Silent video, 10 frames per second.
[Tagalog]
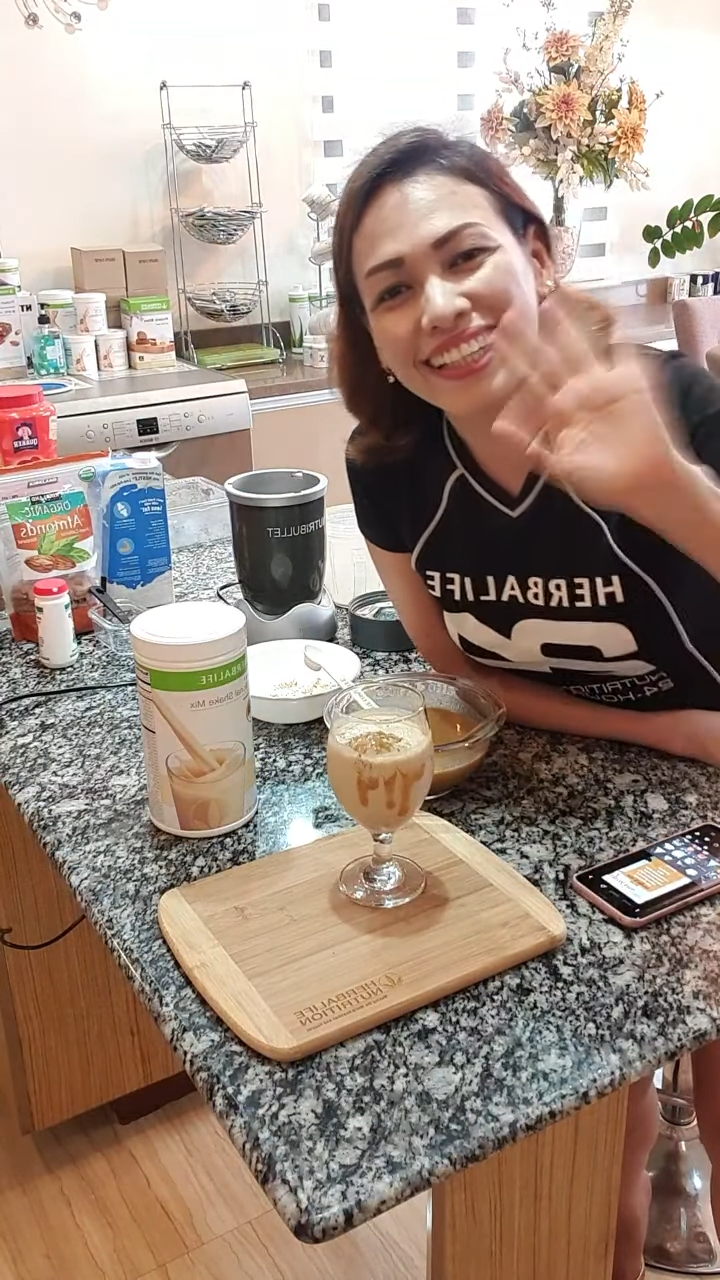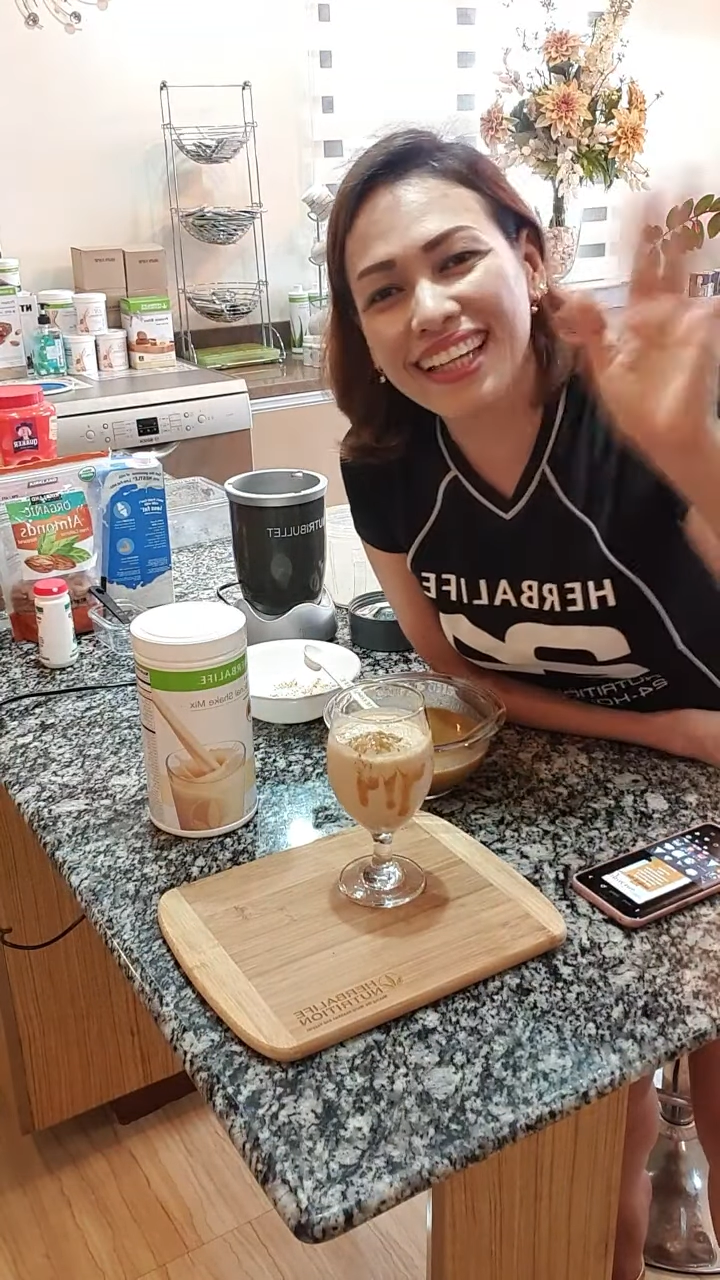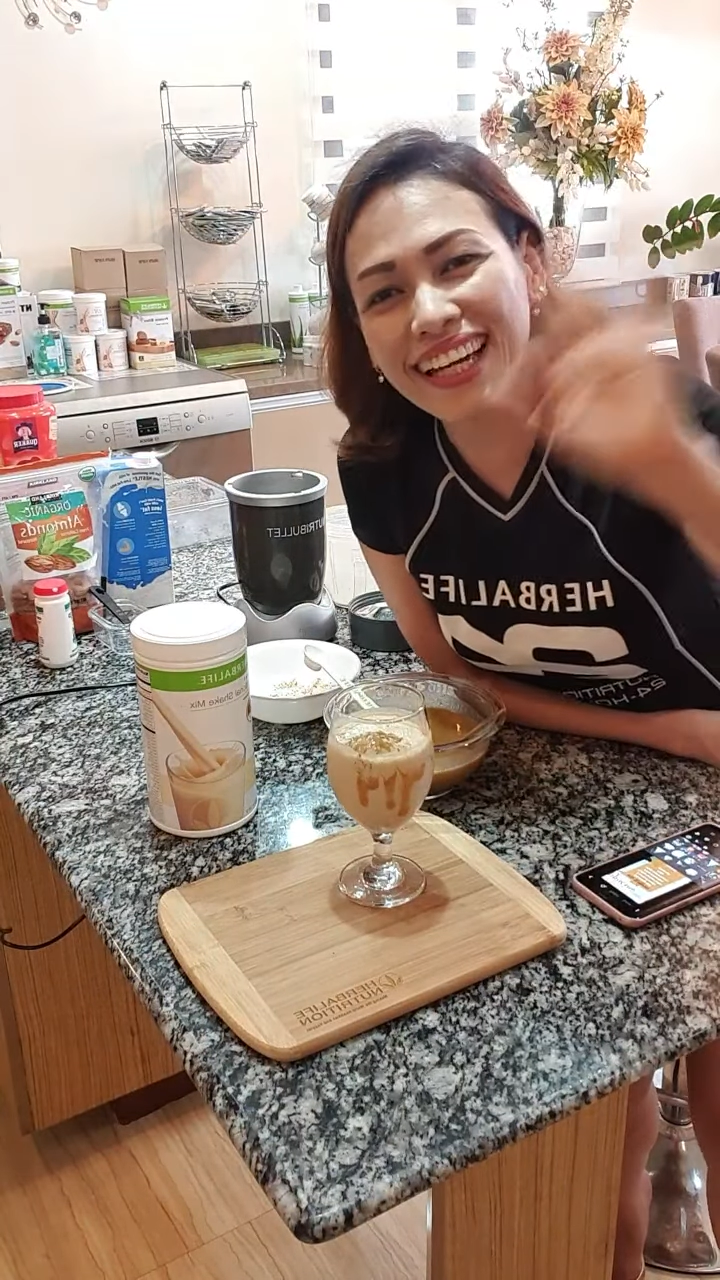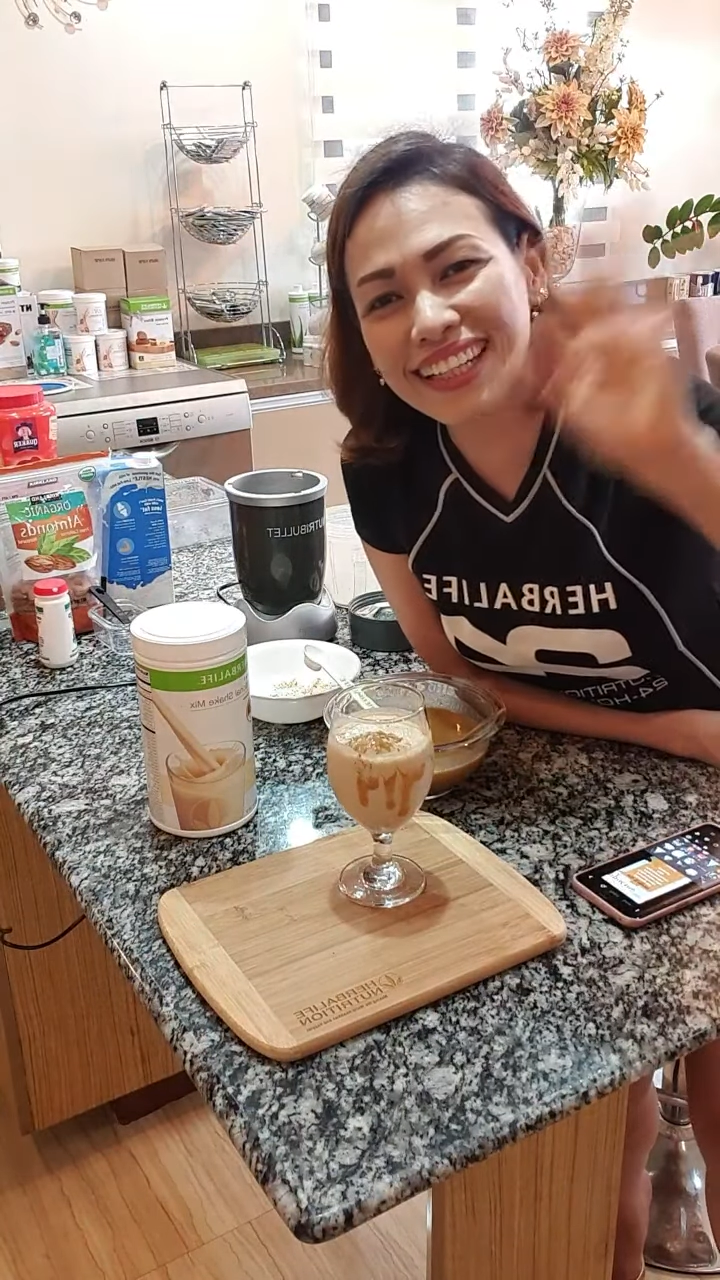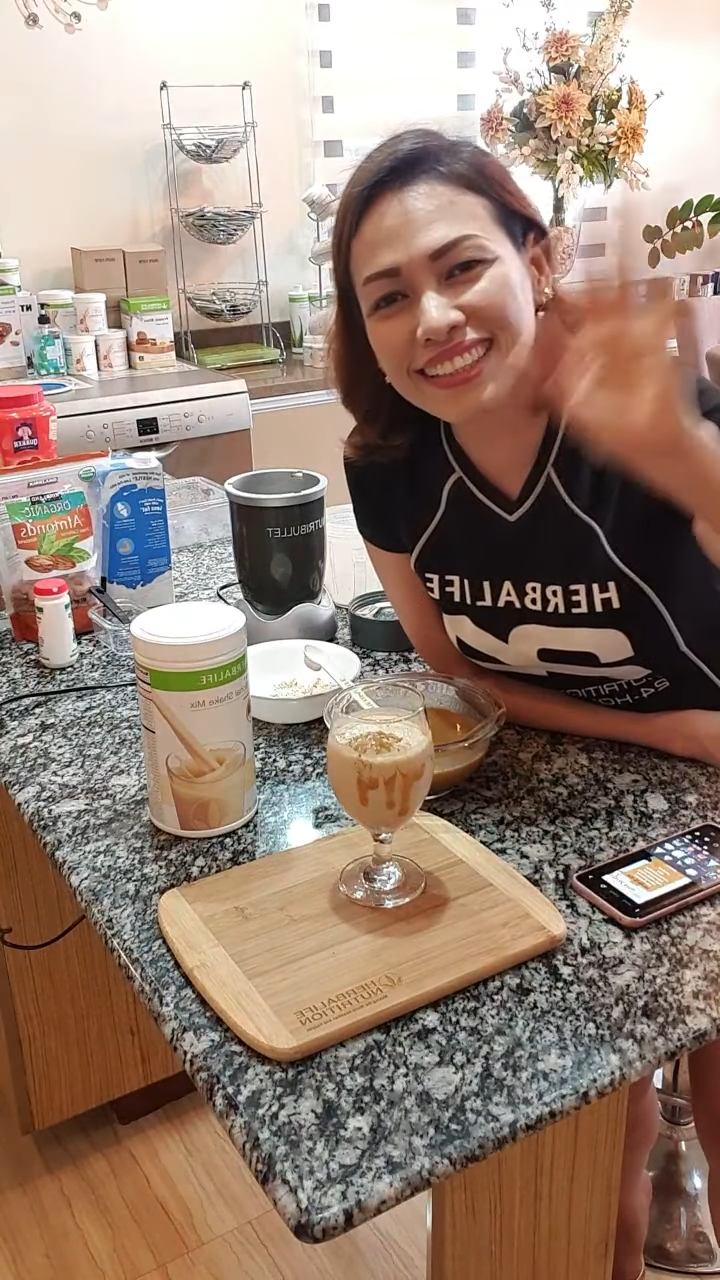
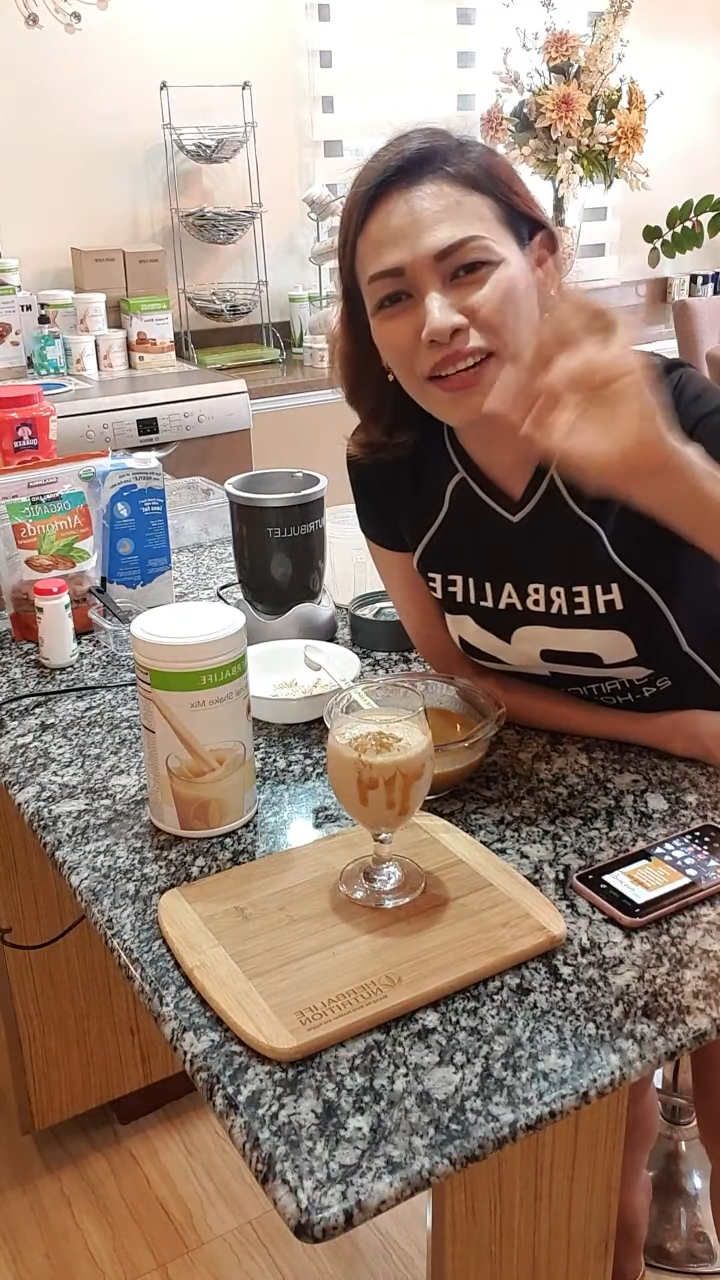Thanks